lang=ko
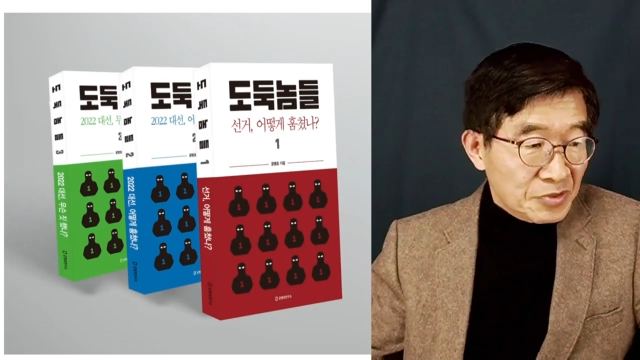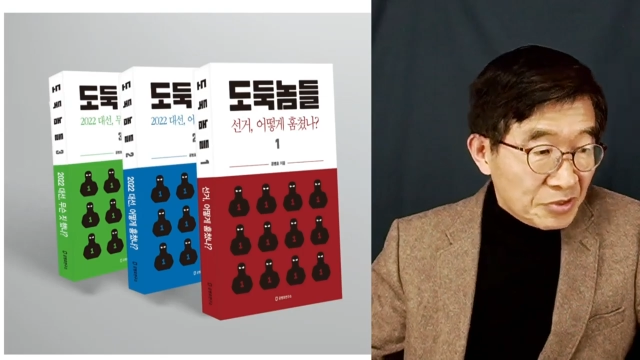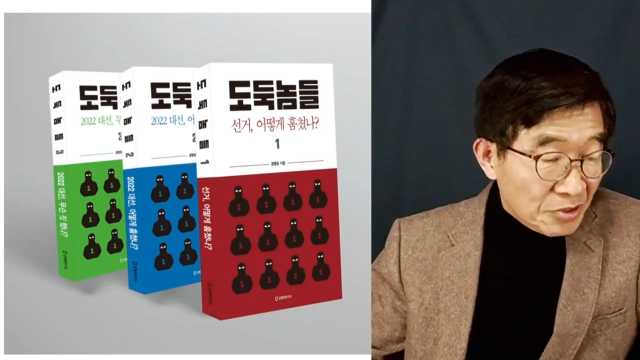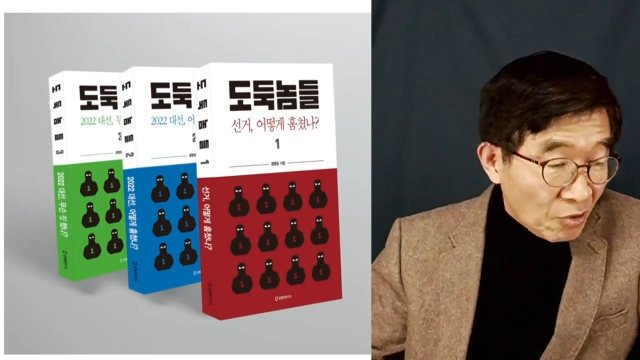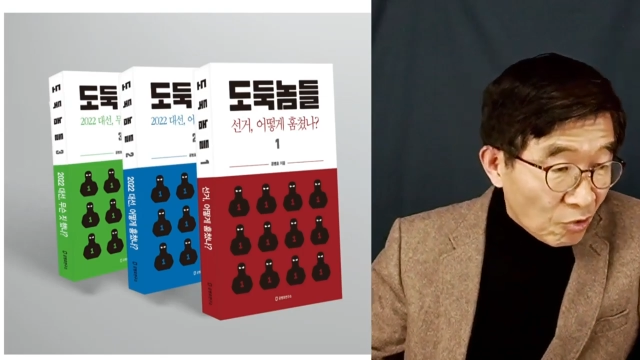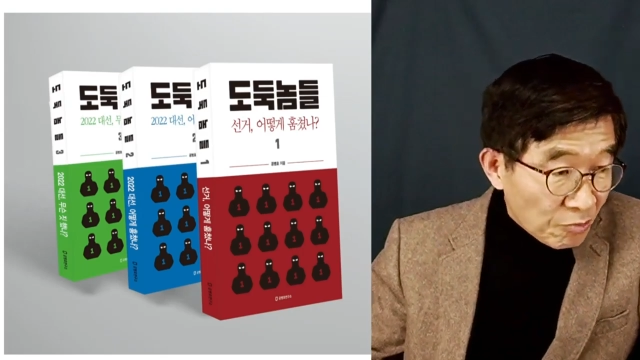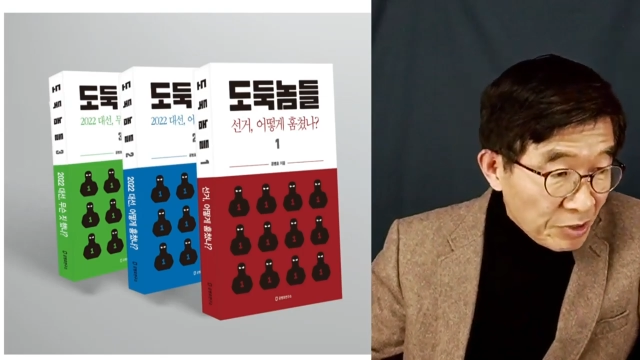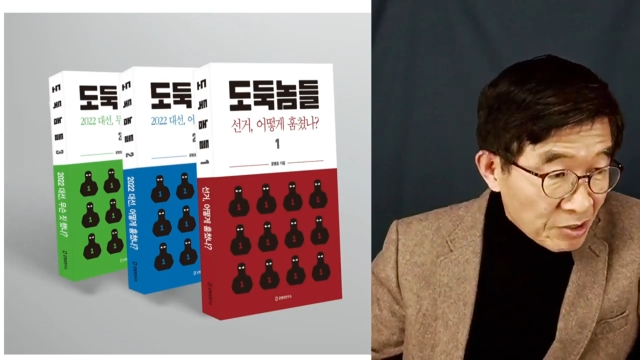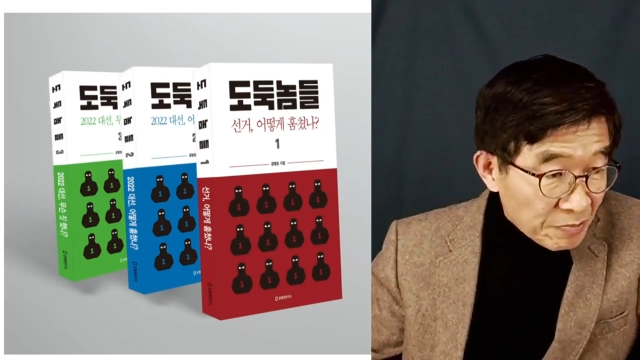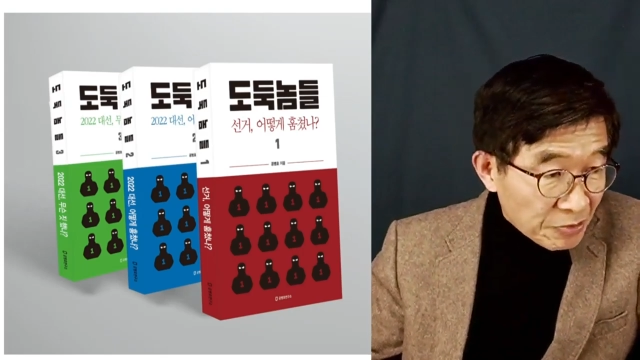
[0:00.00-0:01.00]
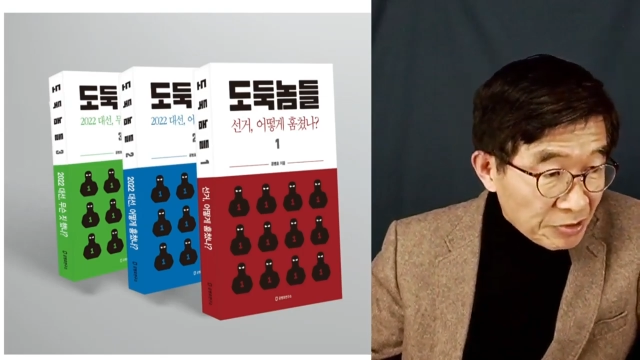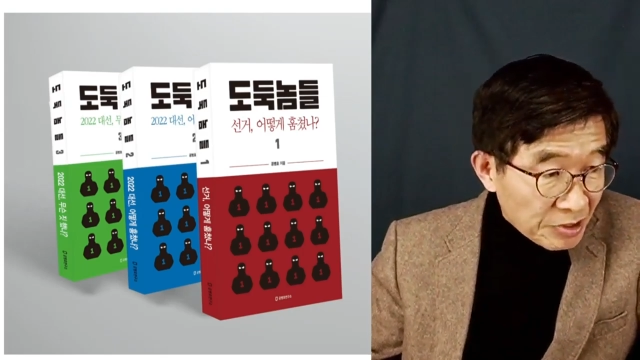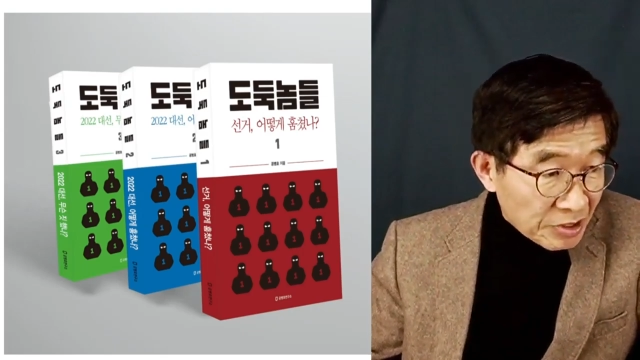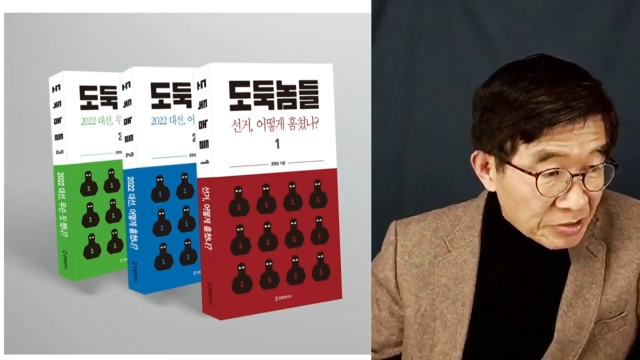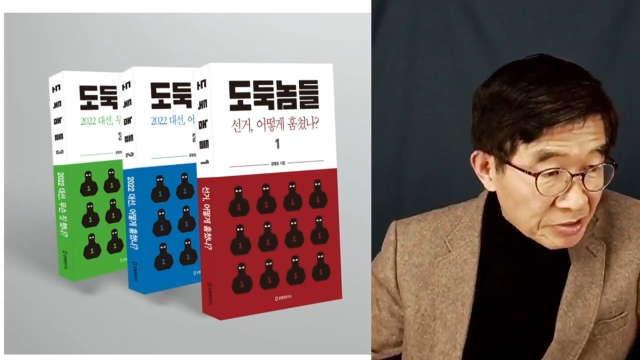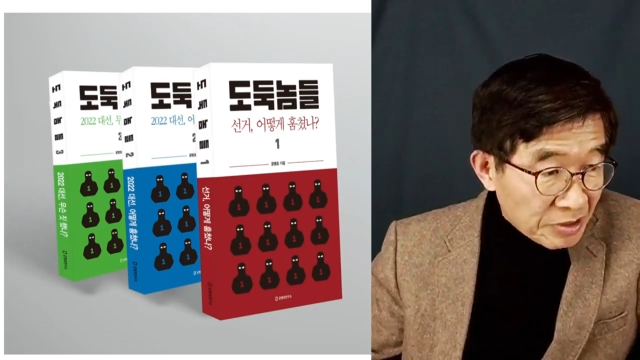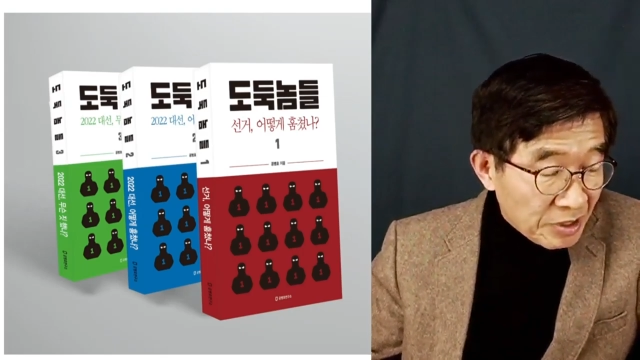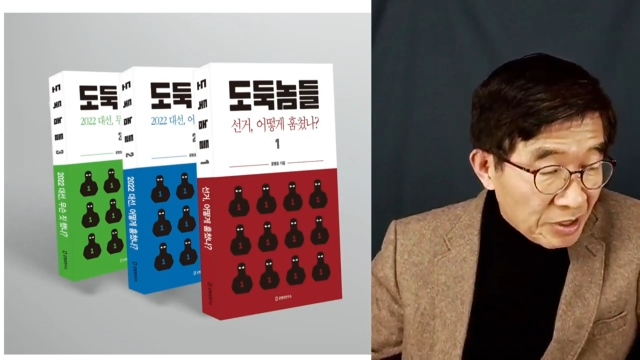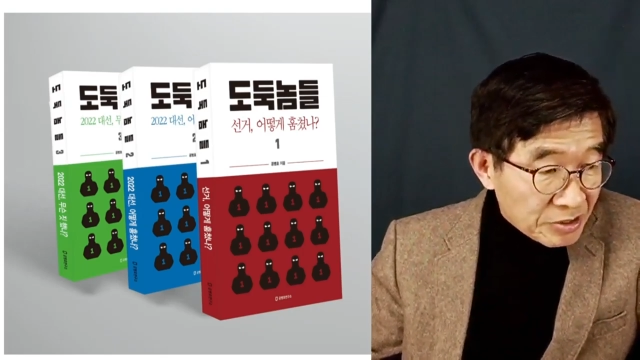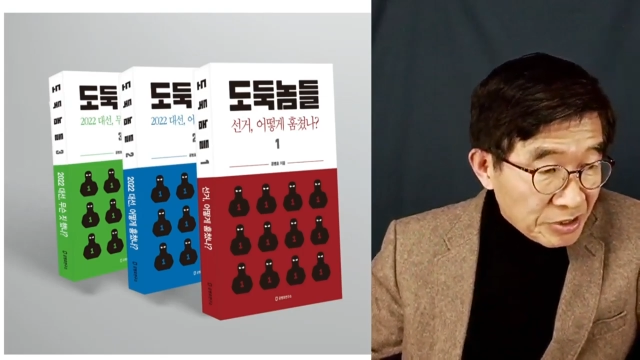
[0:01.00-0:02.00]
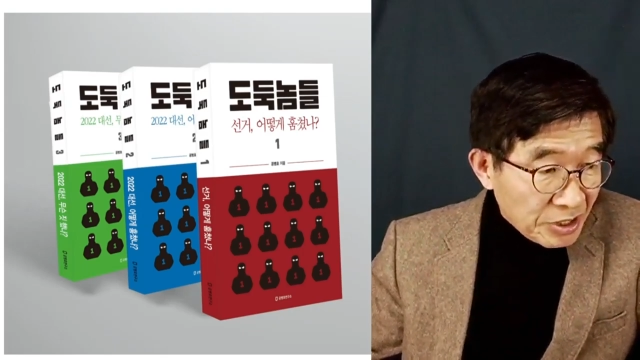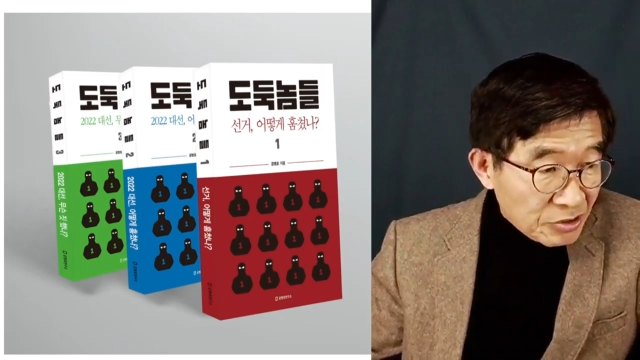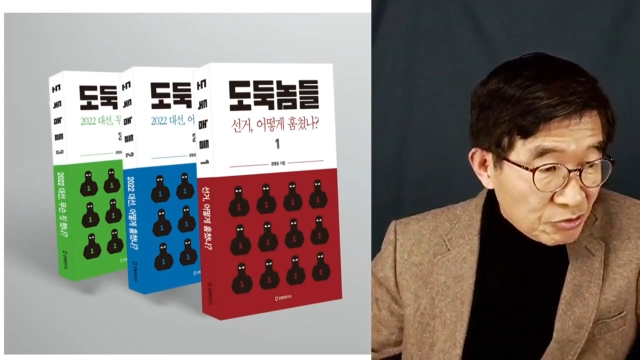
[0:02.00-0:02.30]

여기 홍명표님께서 제